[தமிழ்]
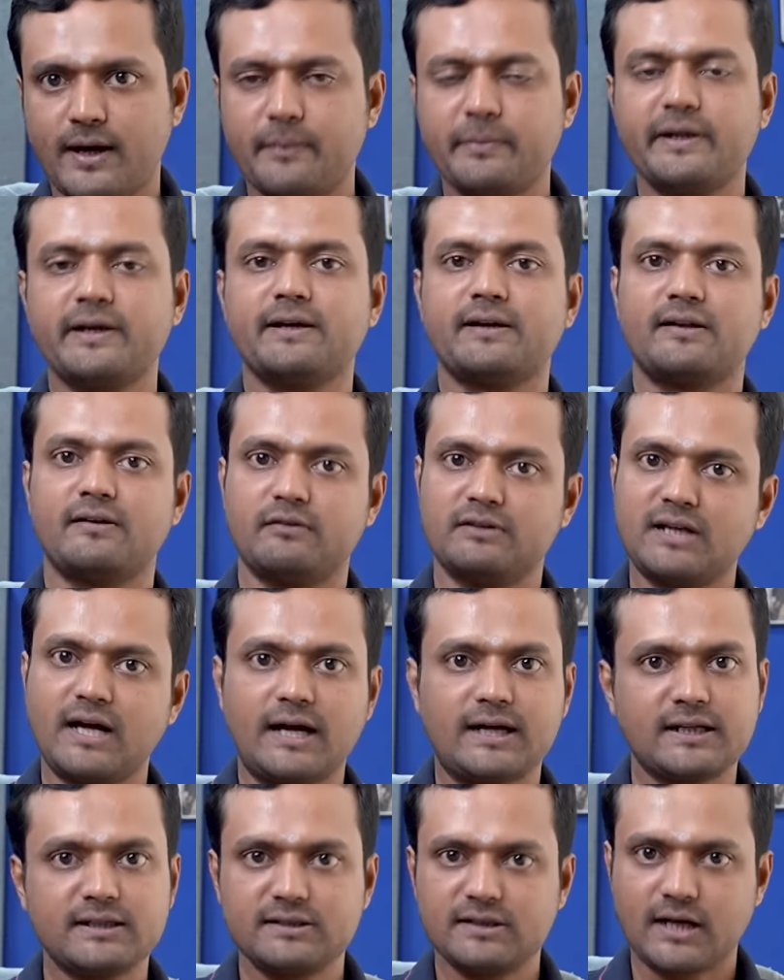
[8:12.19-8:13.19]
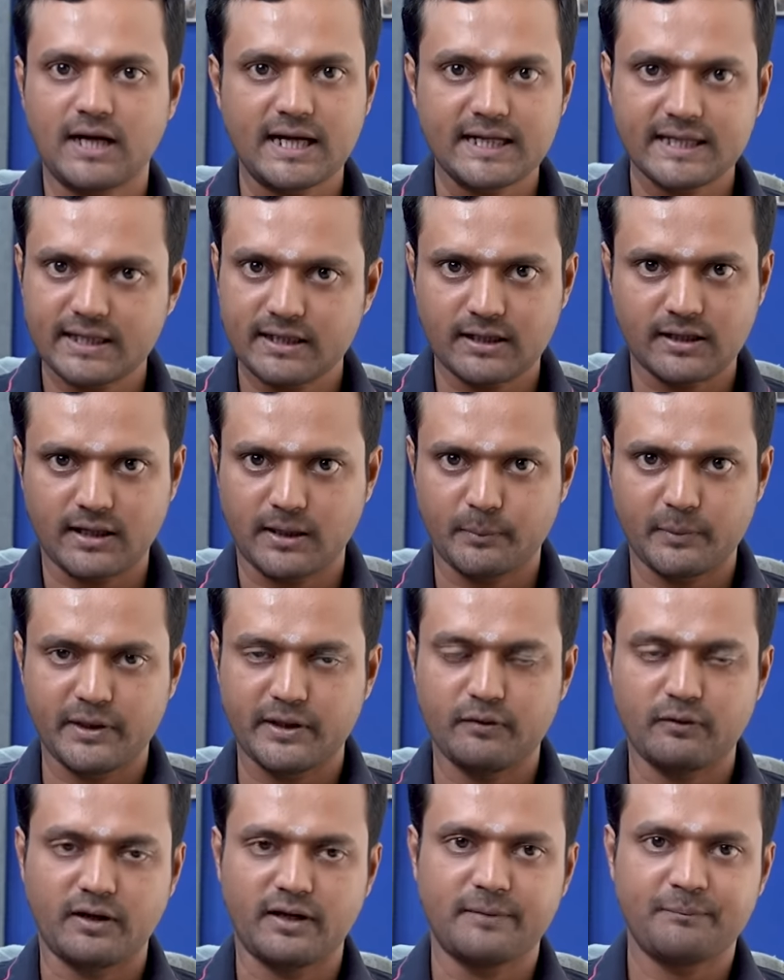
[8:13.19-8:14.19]
அப்படிங்கிறத வந்து அளந்து காட்டியிருக்காங்க
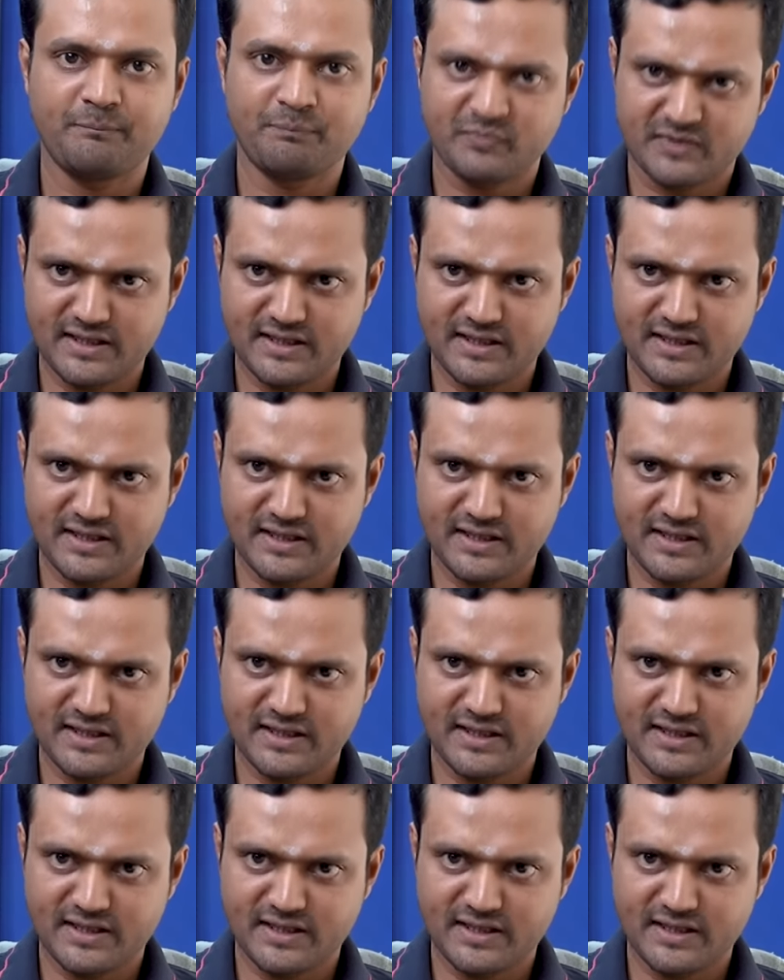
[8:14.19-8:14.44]
பெரியவங்க